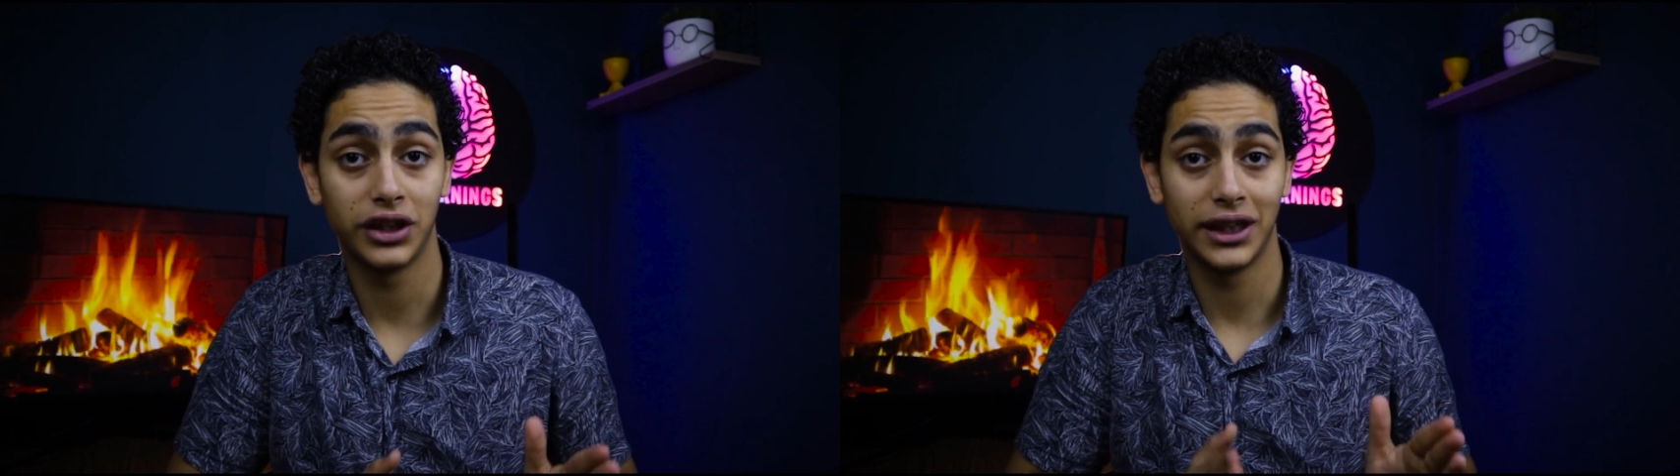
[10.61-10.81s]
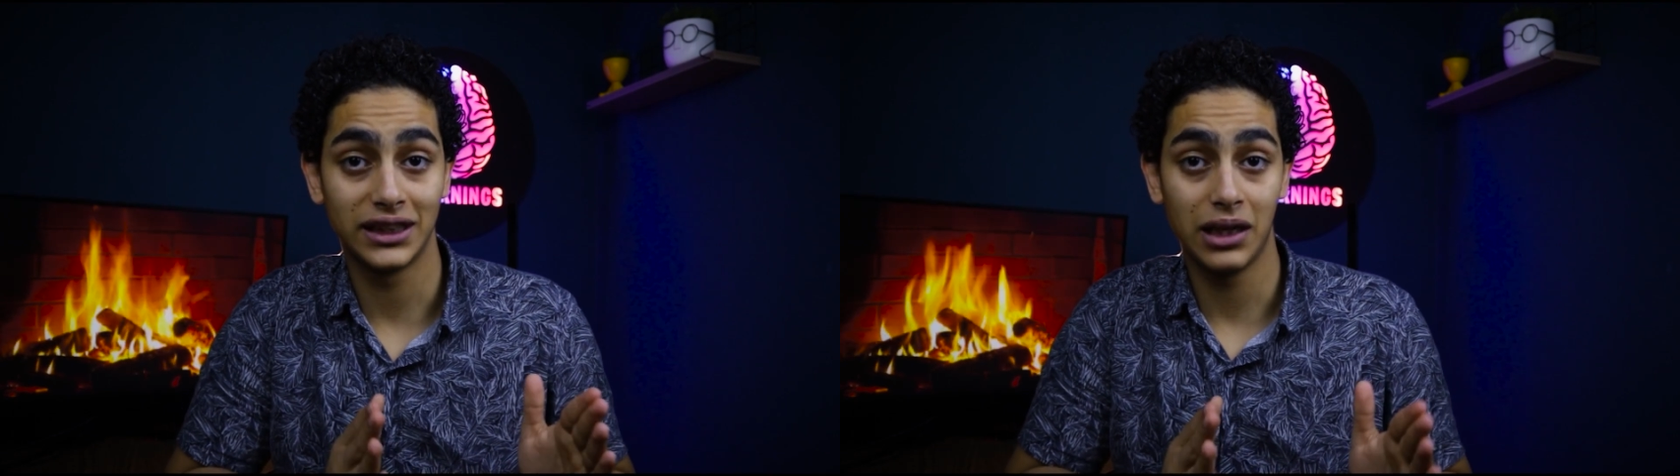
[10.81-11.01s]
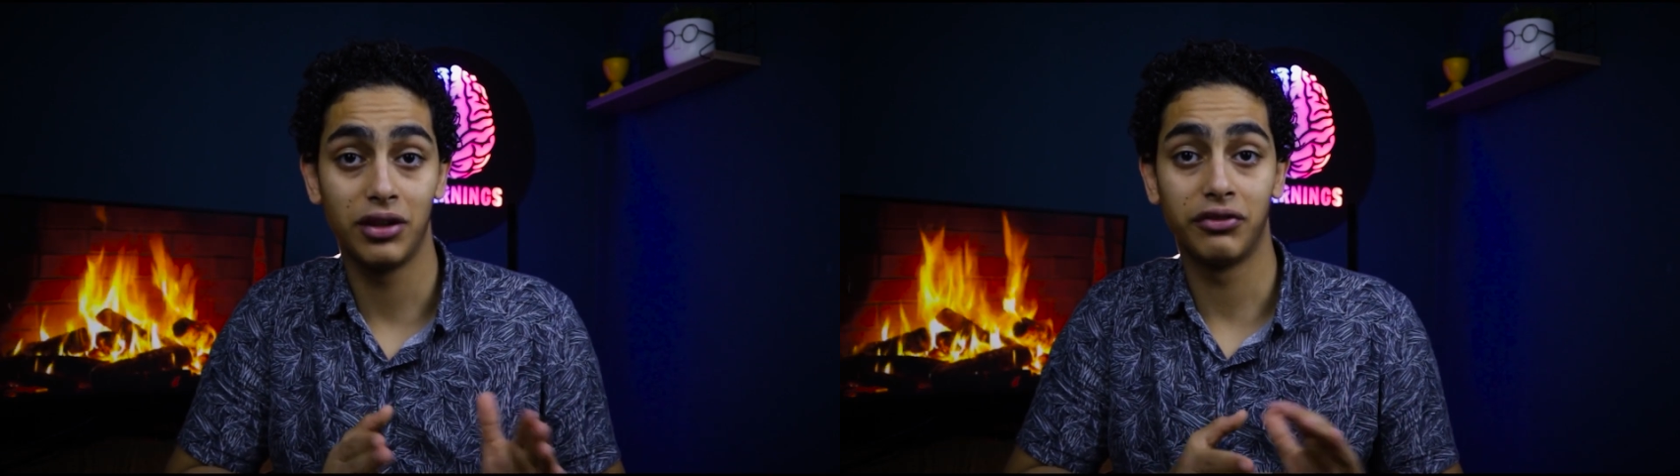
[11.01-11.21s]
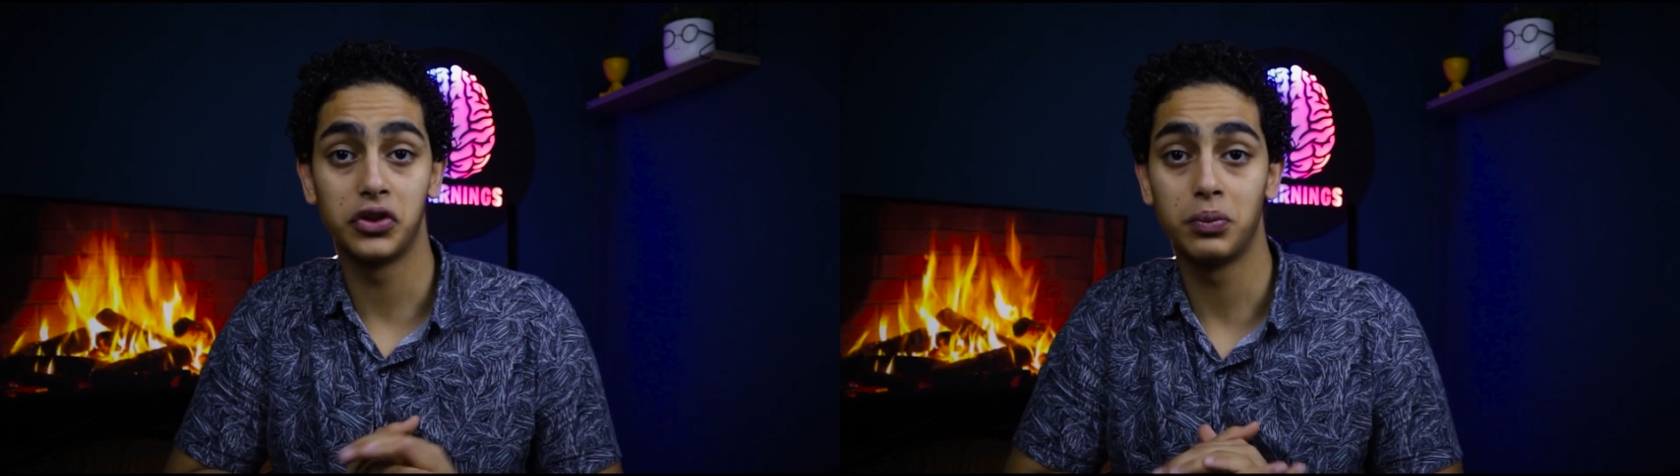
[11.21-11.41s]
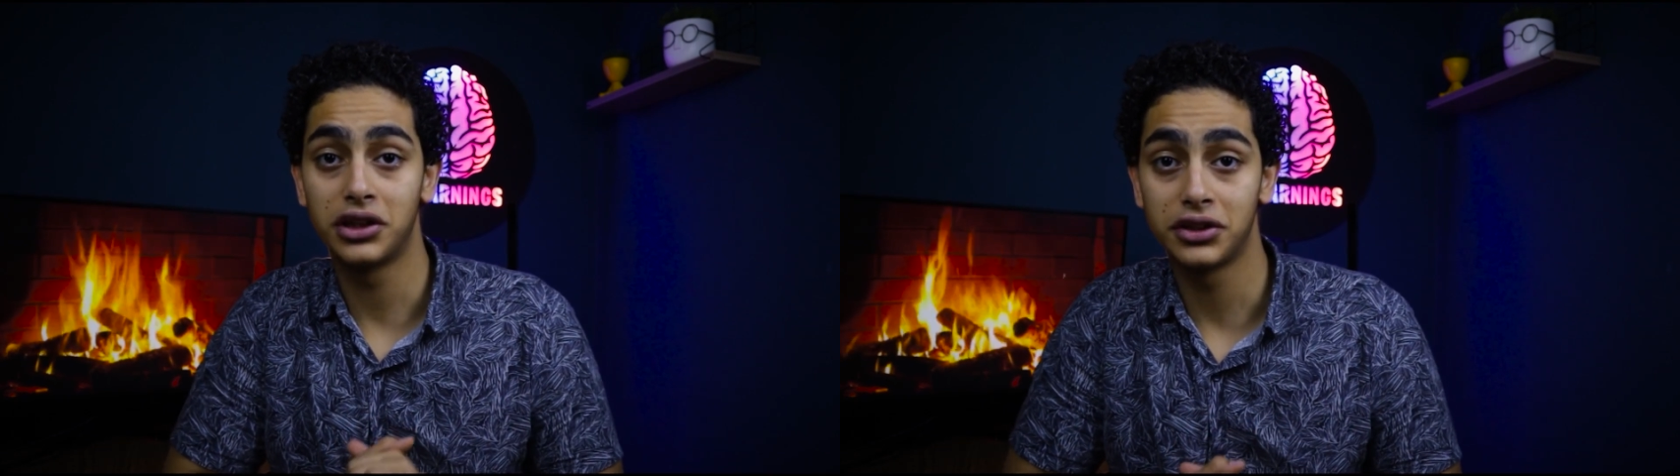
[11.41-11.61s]
حسابك في
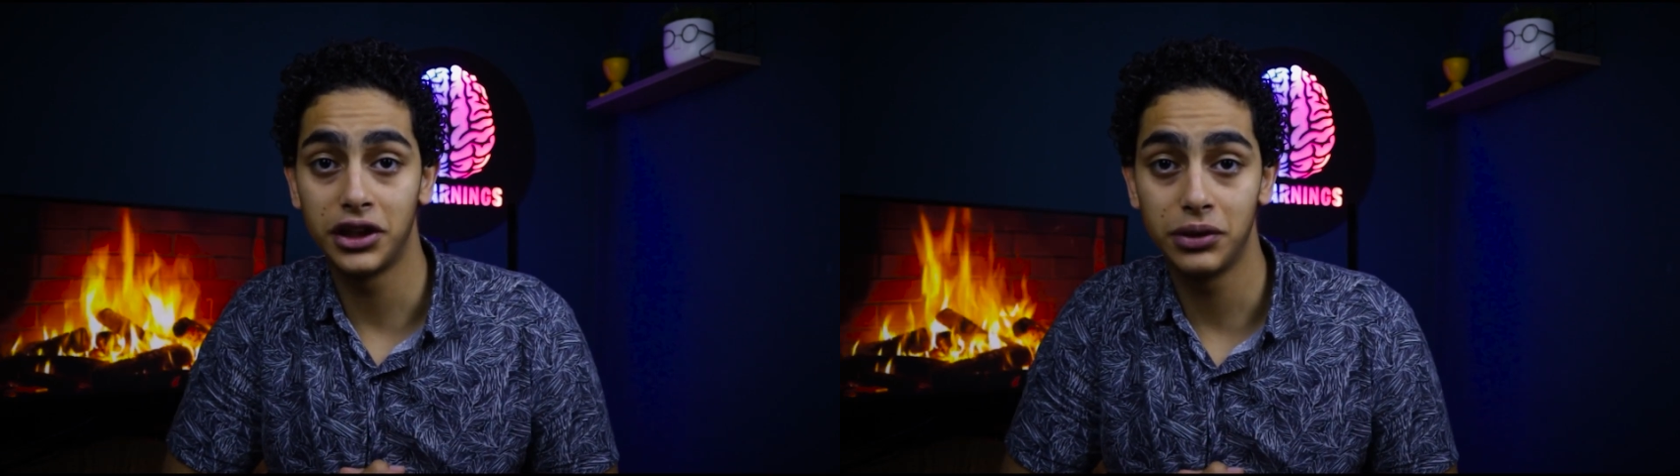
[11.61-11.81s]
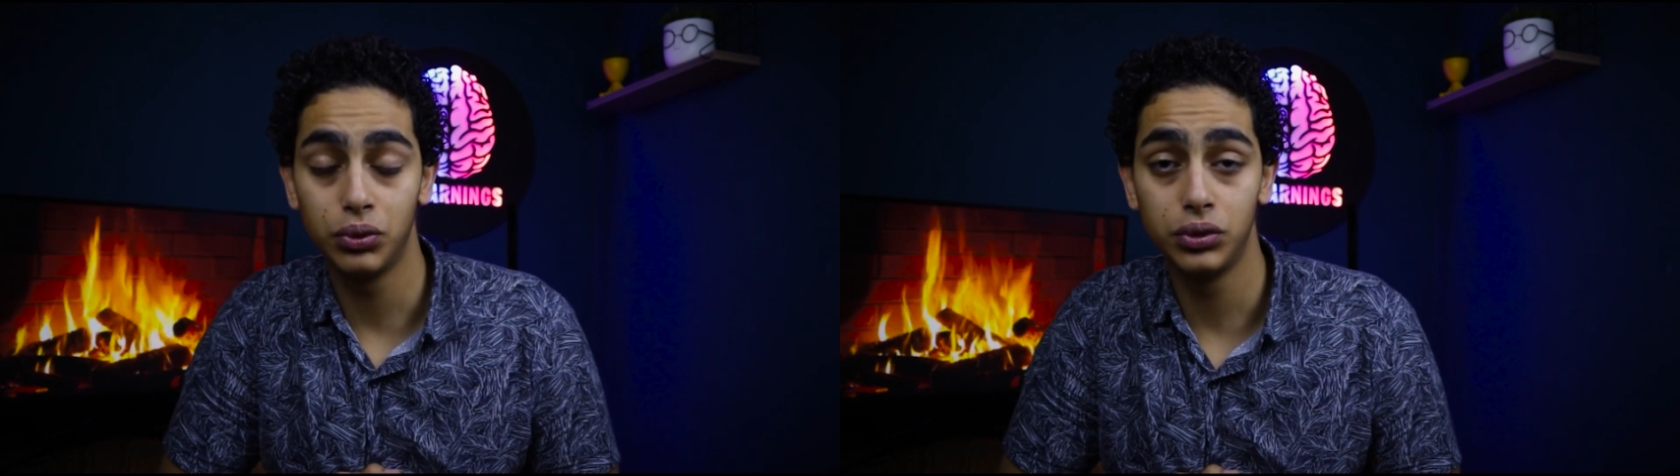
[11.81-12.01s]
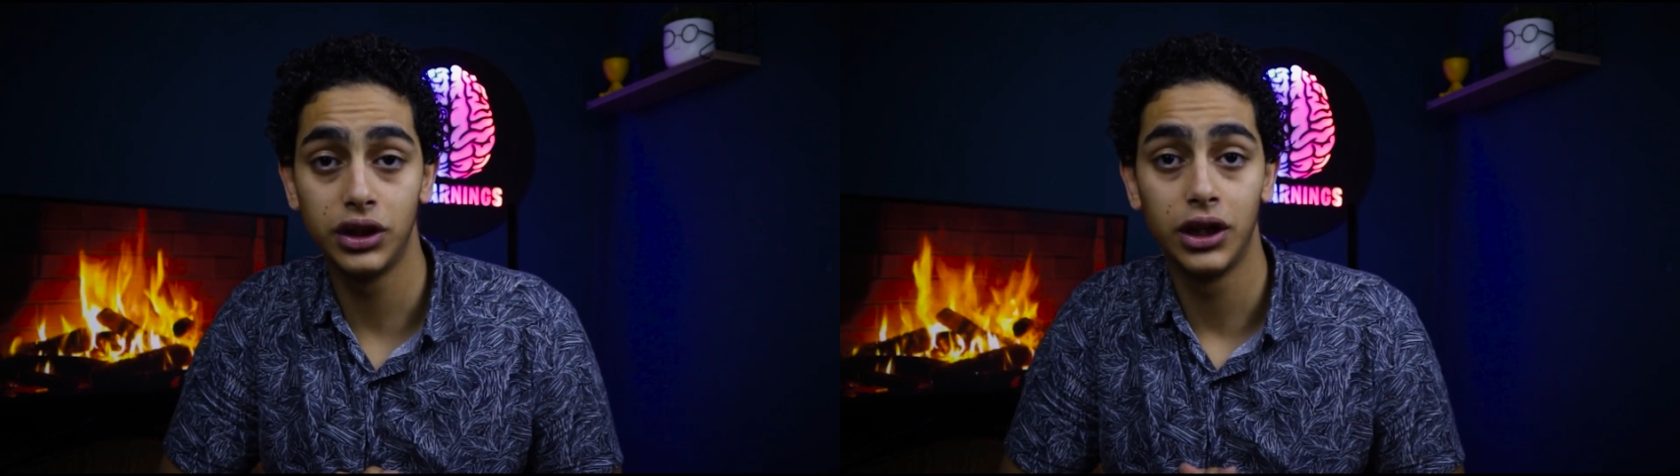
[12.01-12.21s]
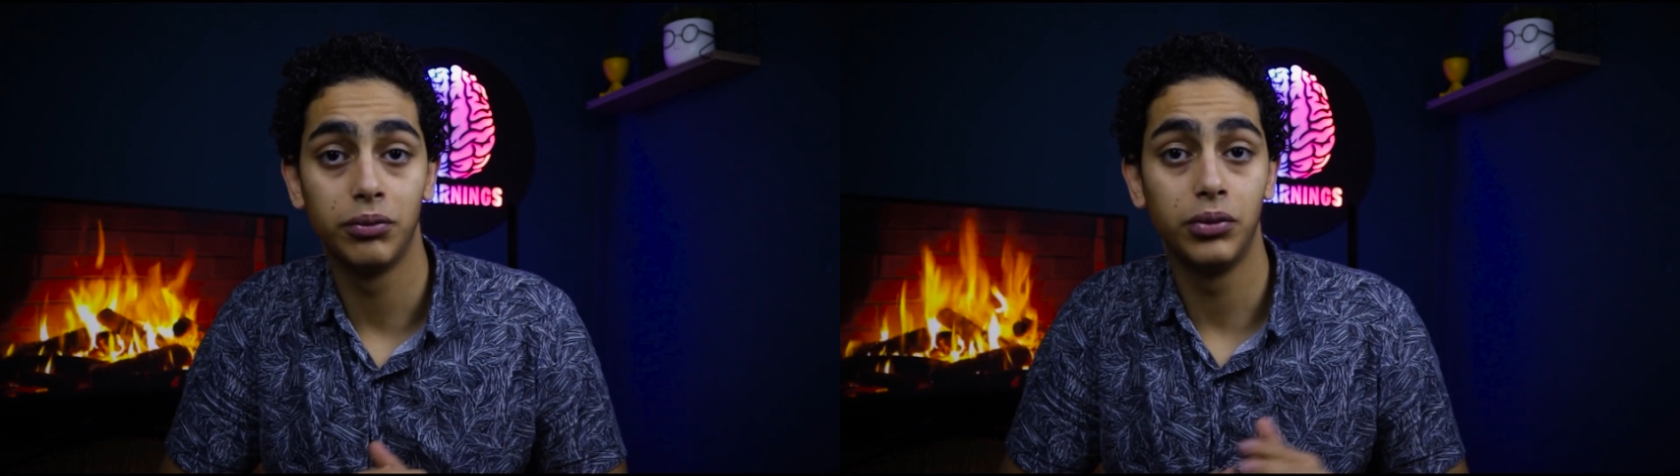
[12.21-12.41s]
سمارت تريد بوت